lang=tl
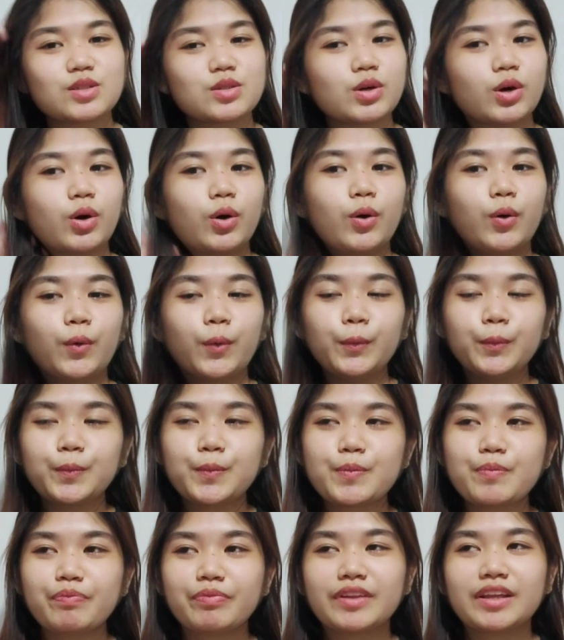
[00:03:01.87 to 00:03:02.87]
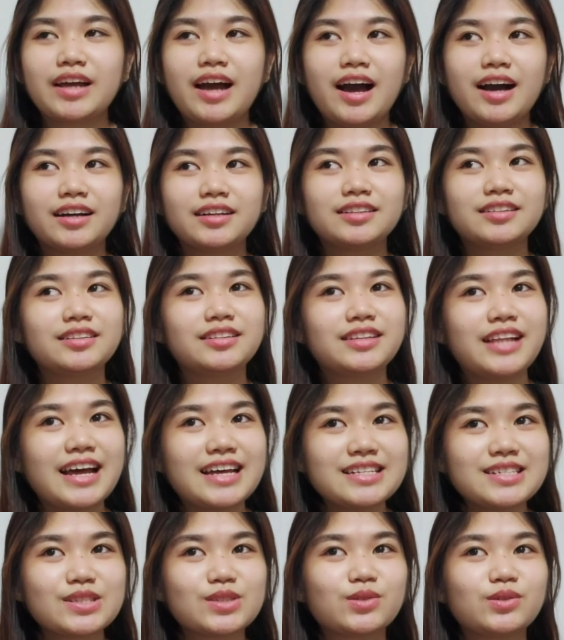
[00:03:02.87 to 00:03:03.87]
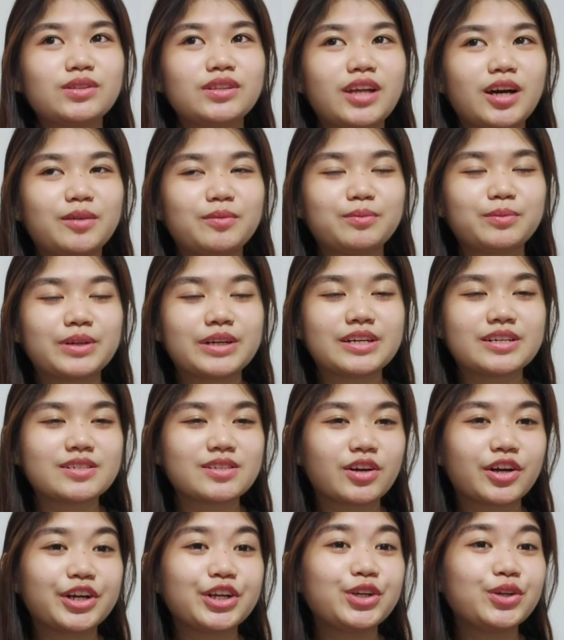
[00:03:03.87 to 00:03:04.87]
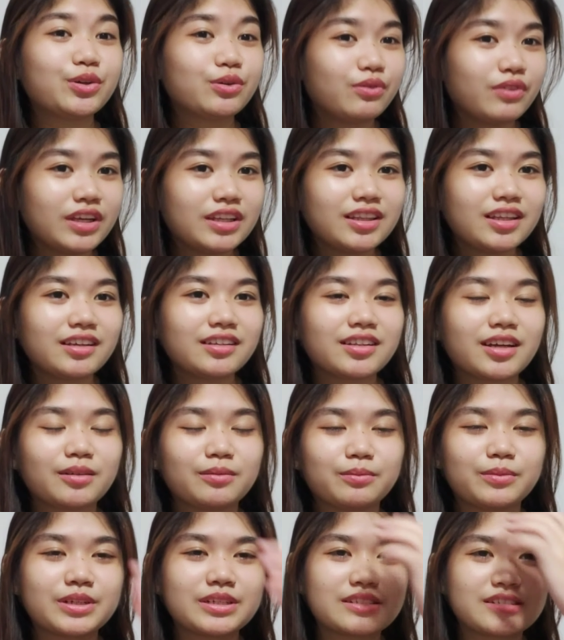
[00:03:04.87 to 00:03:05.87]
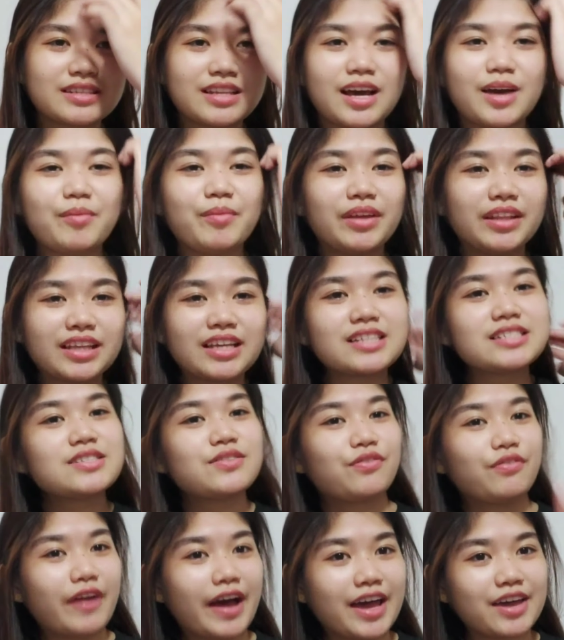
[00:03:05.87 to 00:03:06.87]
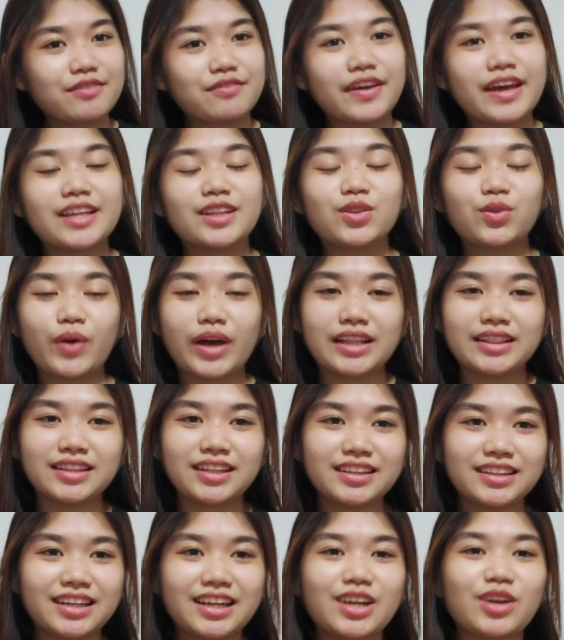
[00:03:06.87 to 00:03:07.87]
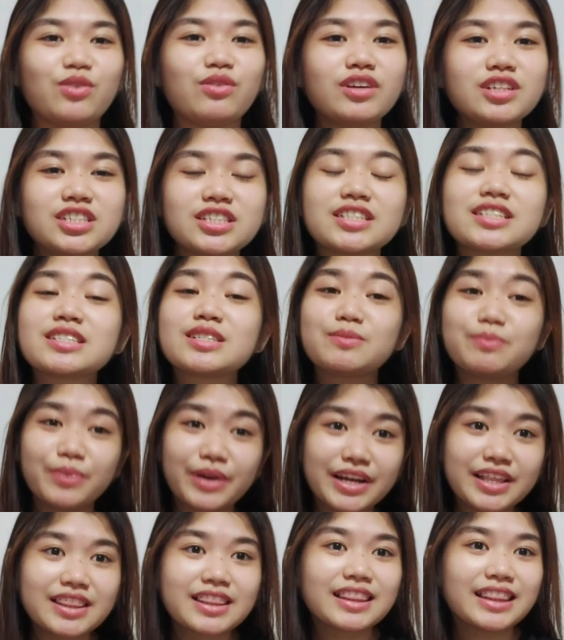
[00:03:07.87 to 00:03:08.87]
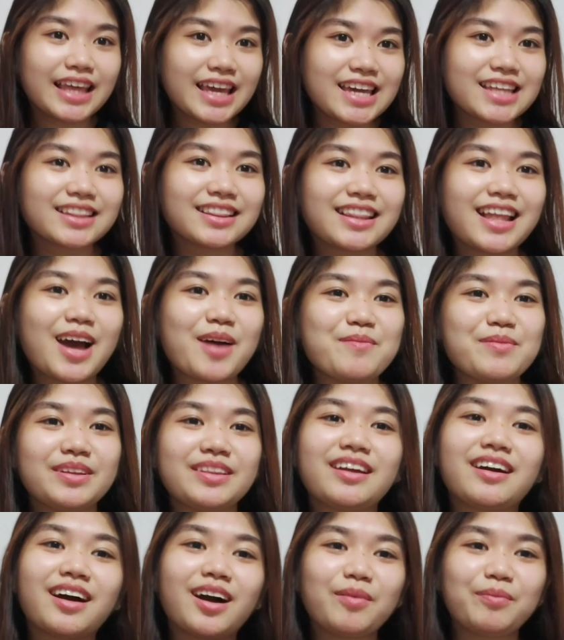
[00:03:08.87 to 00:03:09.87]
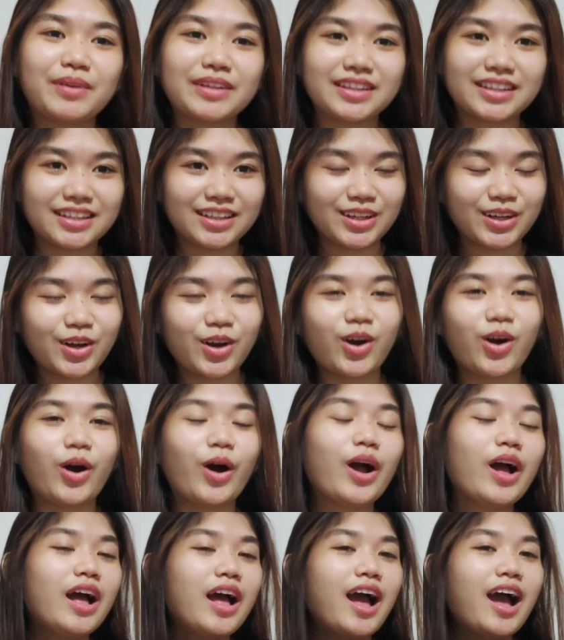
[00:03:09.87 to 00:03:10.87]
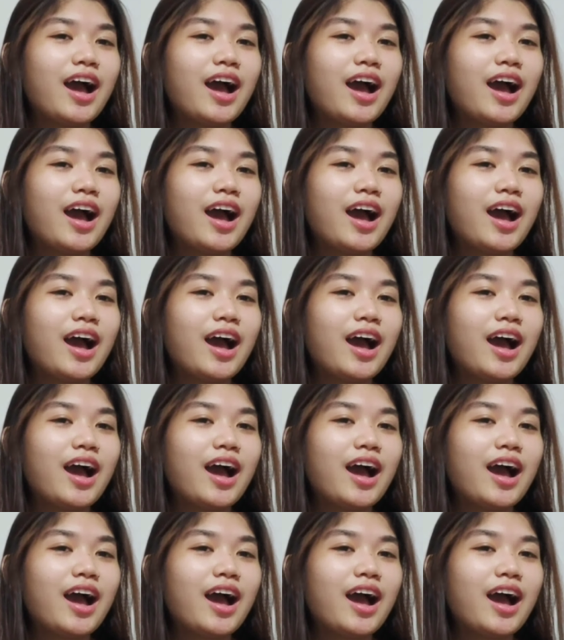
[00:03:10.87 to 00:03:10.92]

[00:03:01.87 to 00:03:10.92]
So, ang last two numbers or yung winning numbers namin is 5 and 23 which is birth date namin ng kapatid ko.